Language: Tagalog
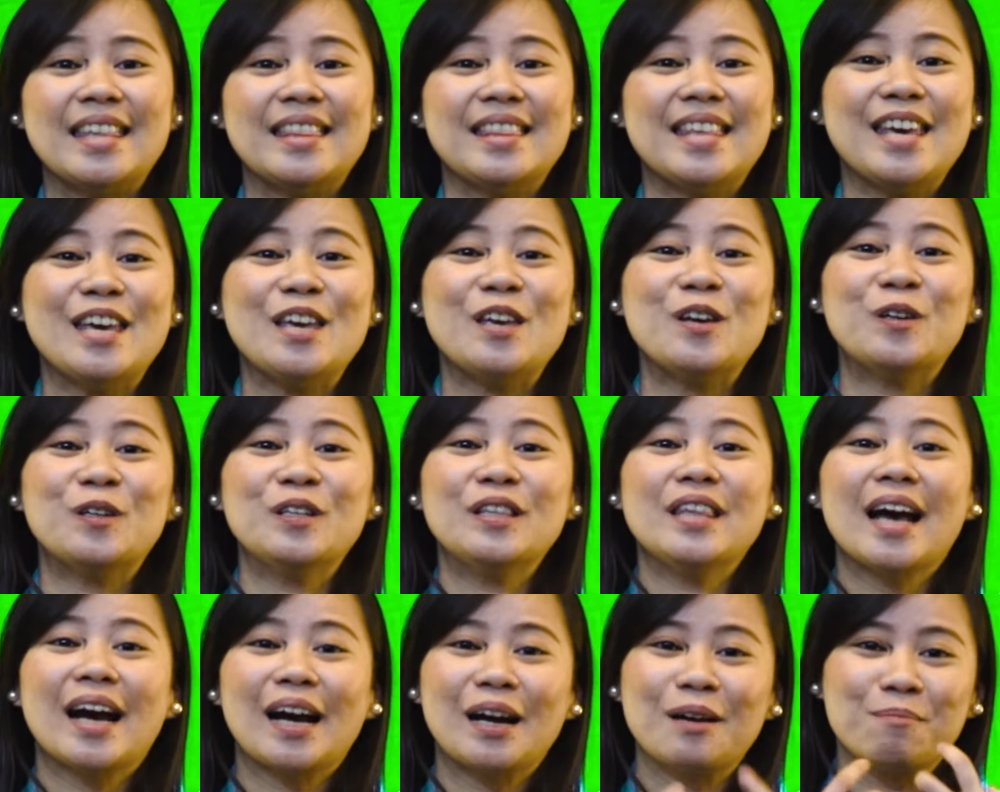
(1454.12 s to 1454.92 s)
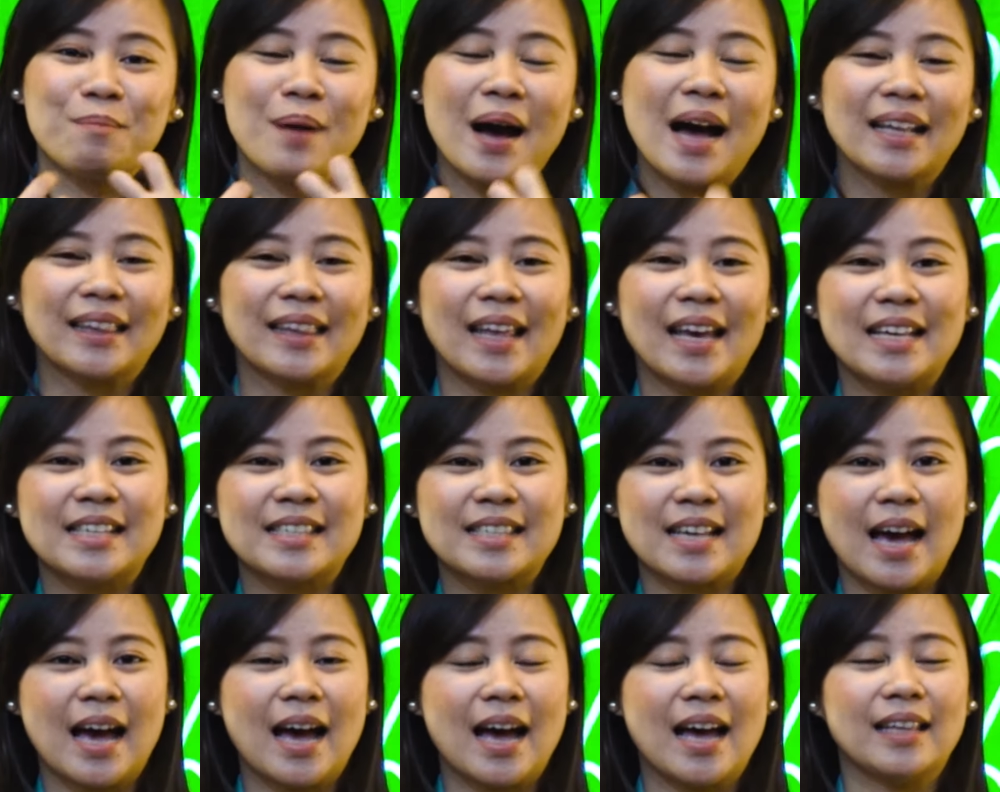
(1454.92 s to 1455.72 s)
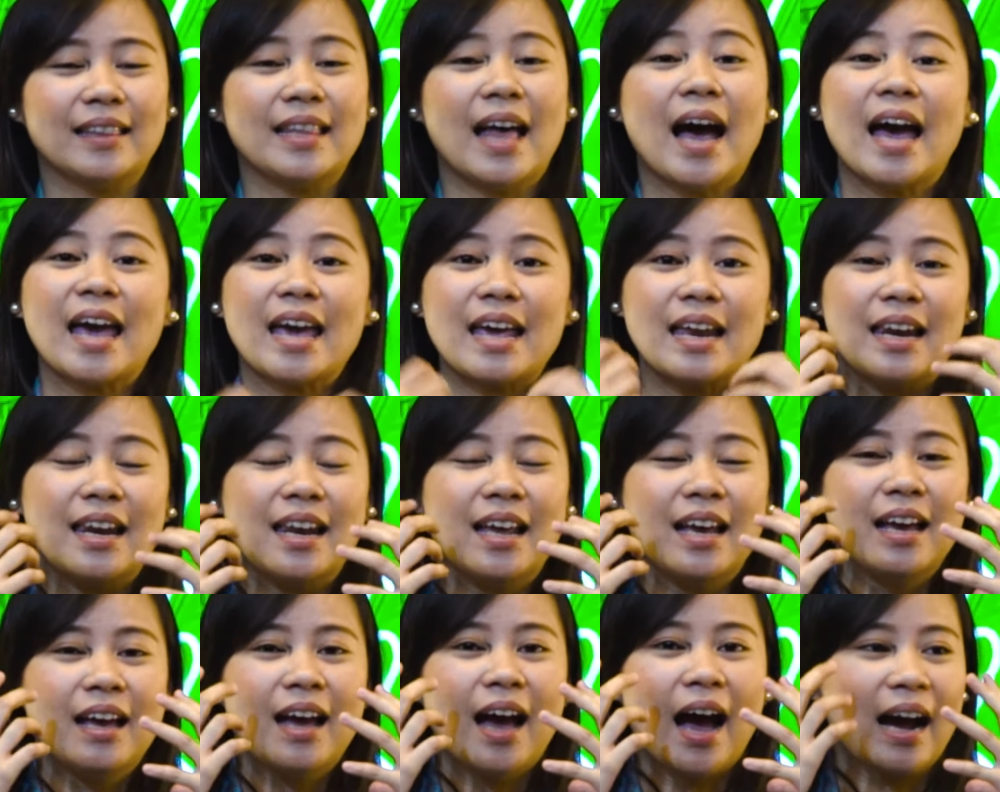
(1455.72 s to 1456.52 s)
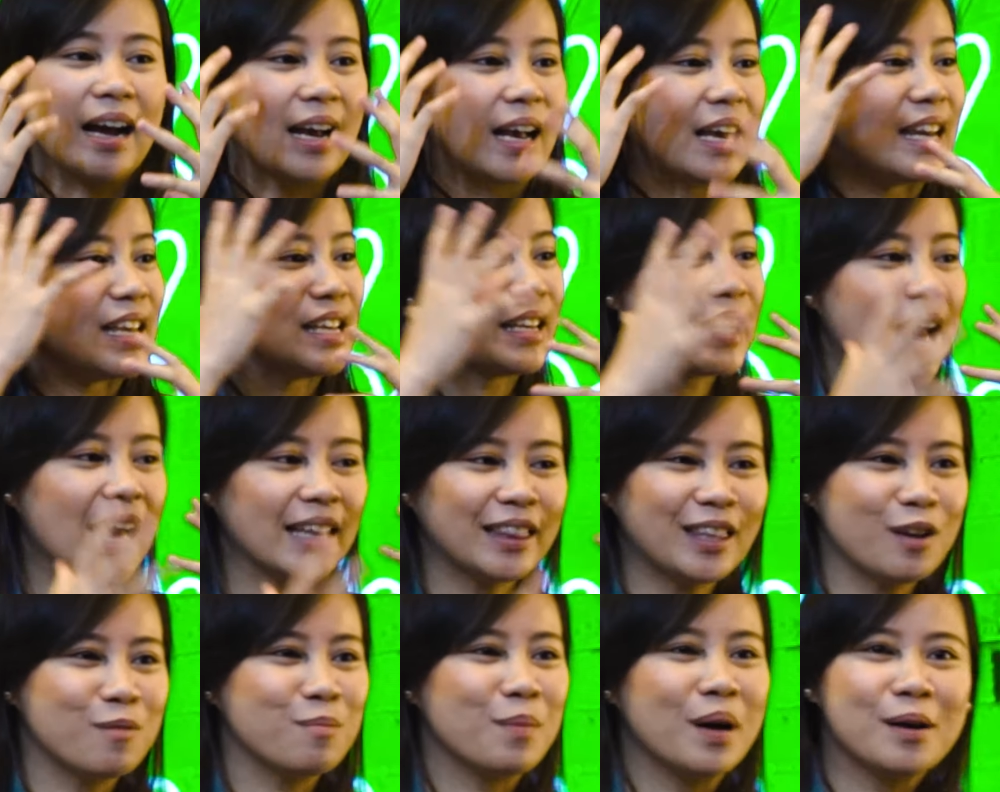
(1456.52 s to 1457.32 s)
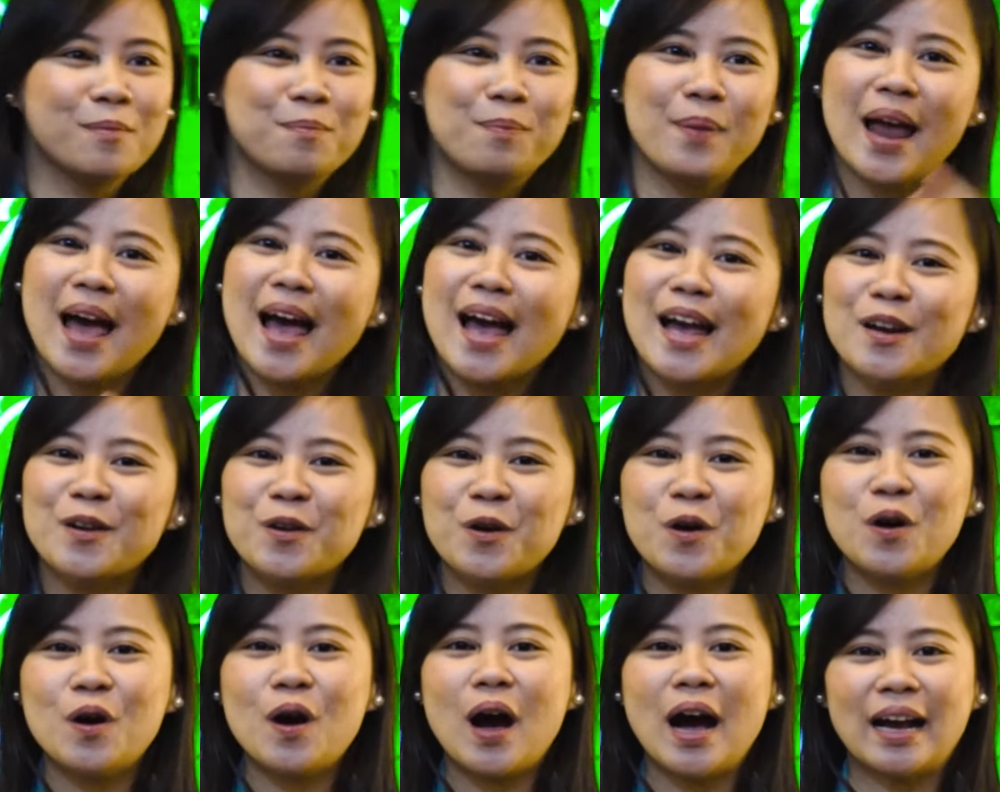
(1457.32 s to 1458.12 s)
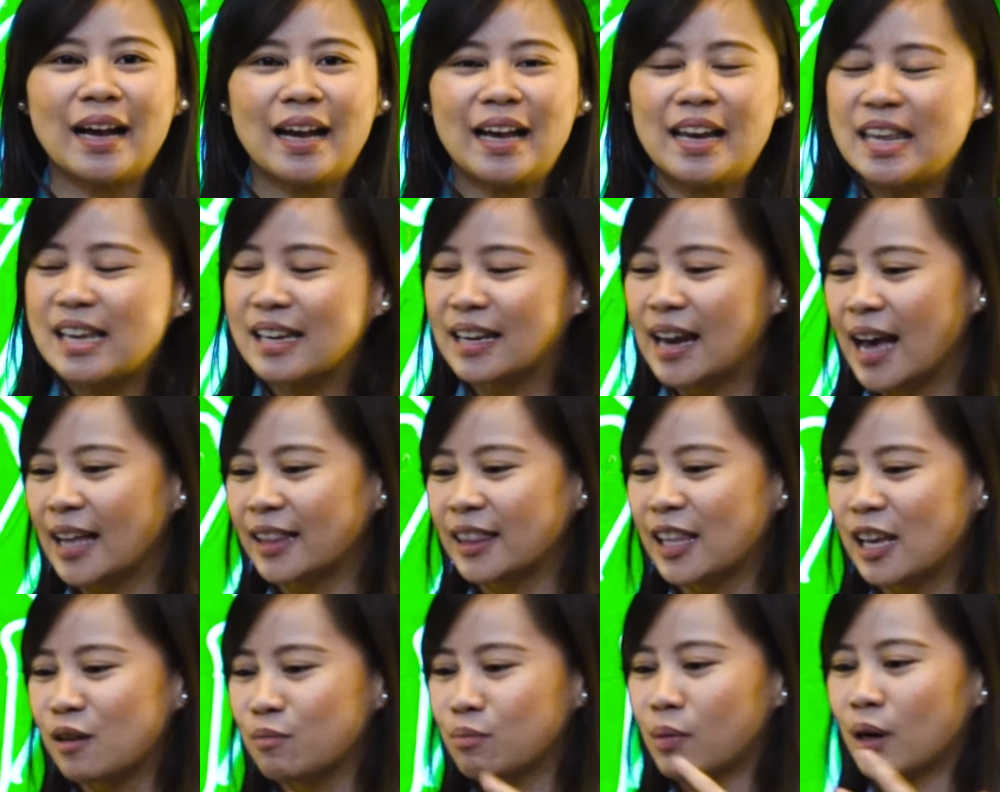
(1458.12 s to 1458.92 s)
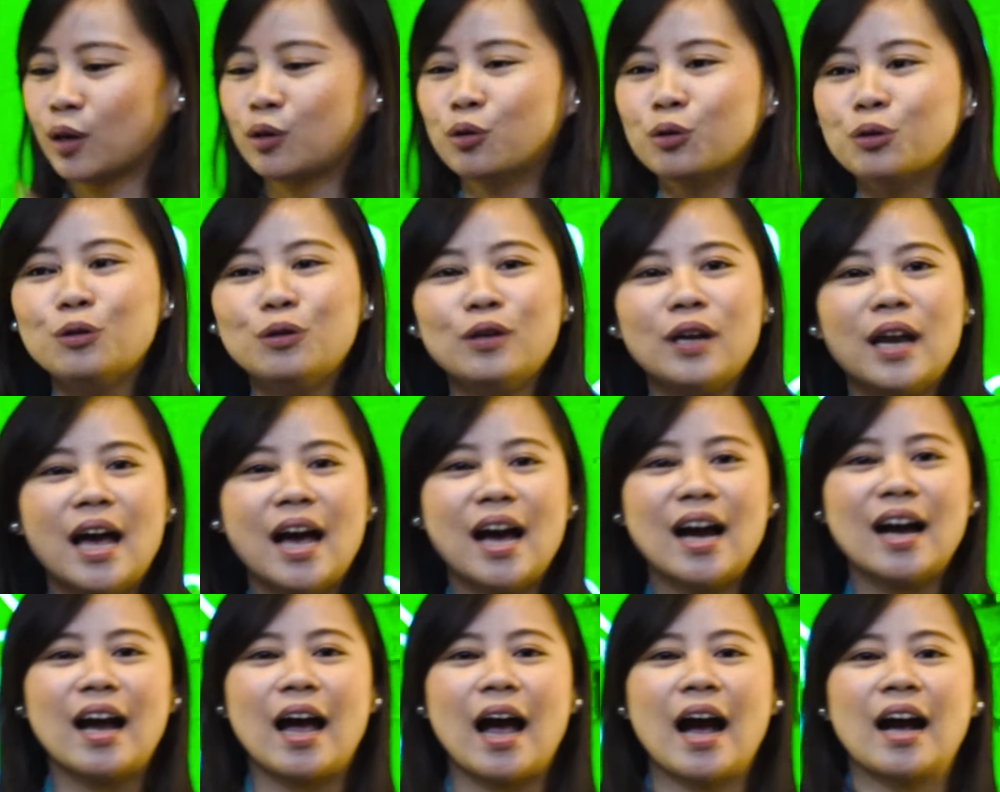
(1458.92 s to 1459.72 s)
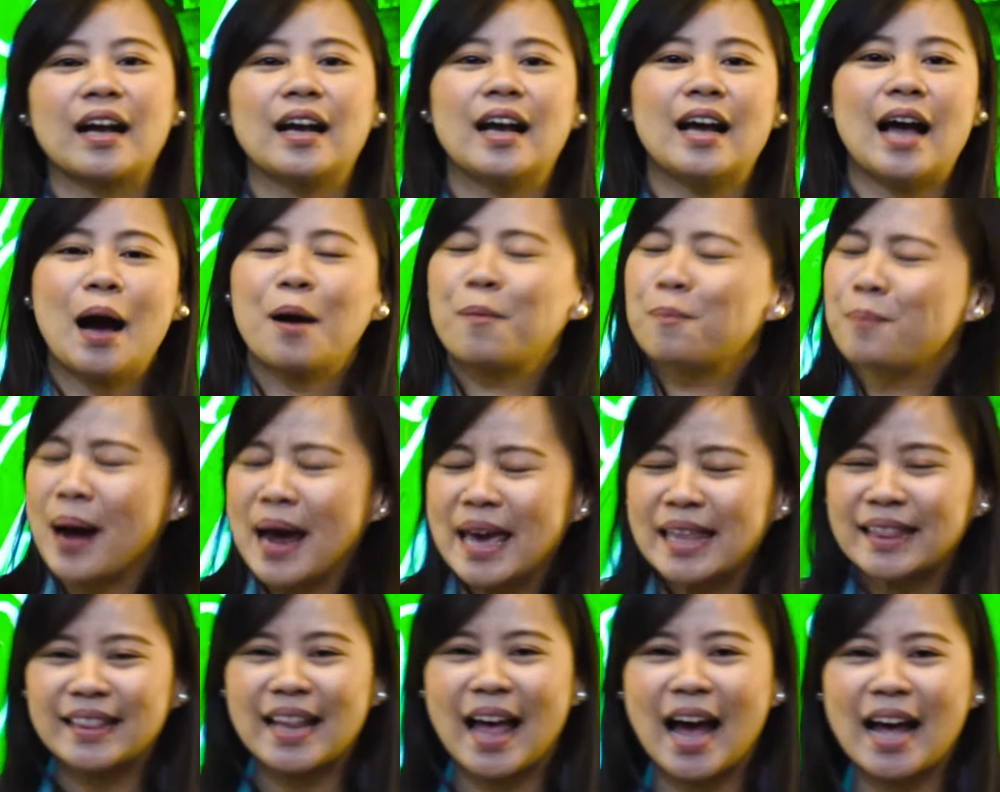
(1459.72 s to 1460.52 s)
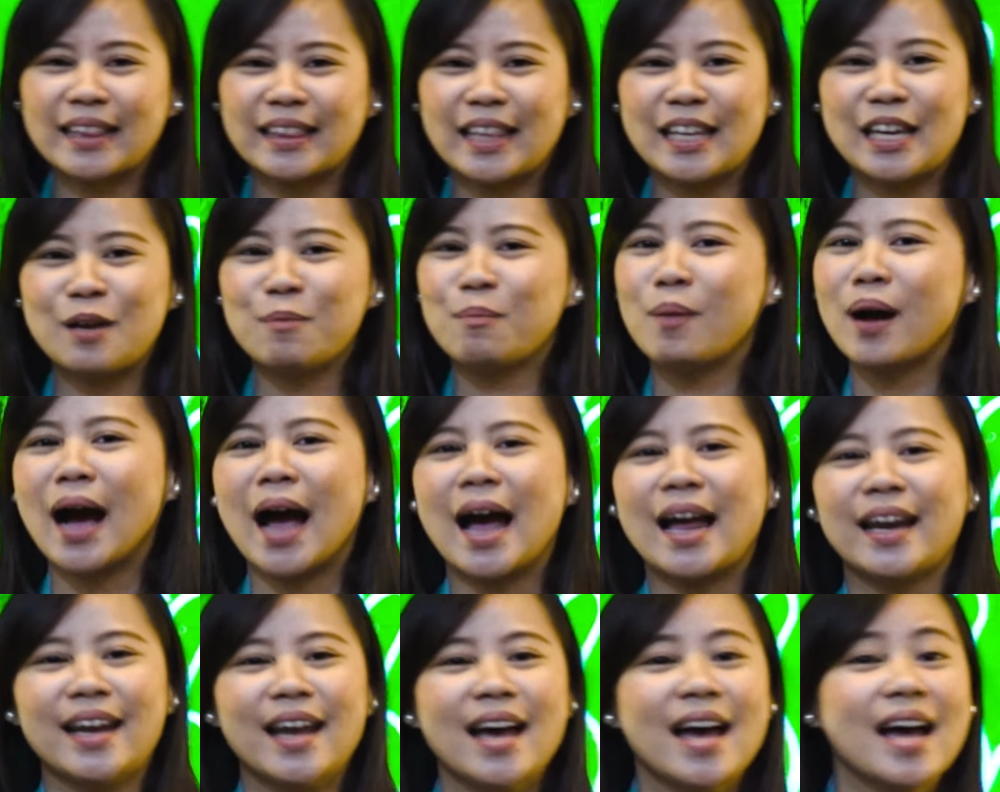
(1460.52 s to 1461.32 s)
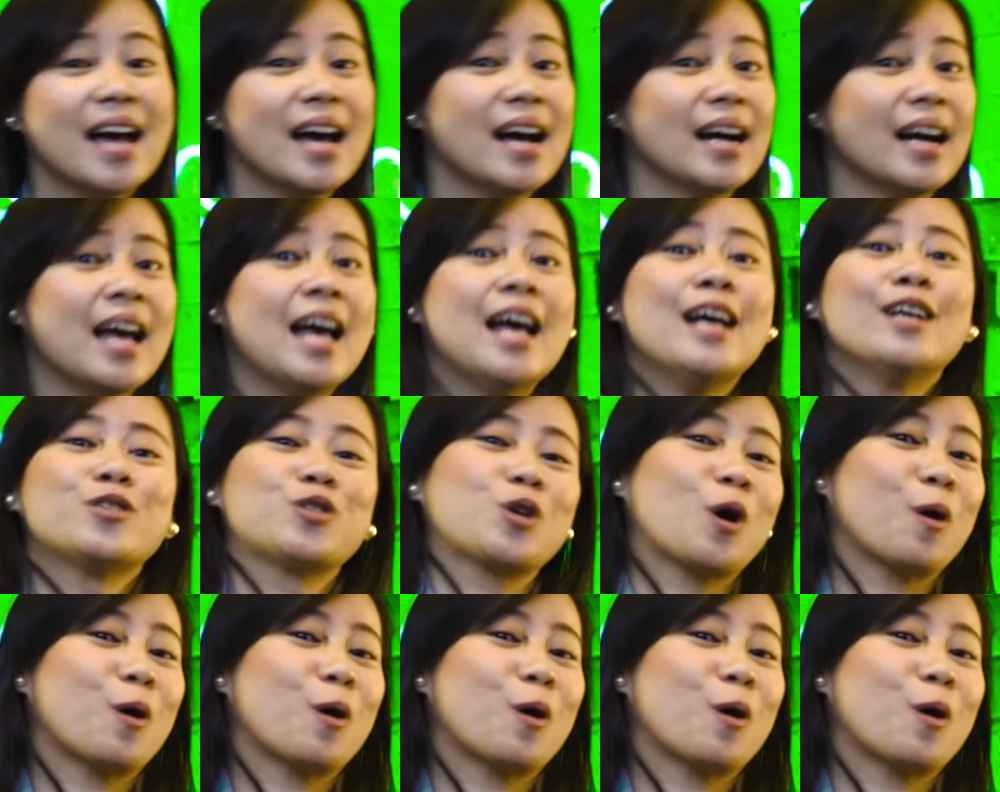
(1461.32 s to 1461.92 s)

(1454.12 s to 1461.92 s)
Hindi yon nakabatay sa dahil ang galing nating magplano, ang galing nating magulang, ang, ang bait natin ng mga anak,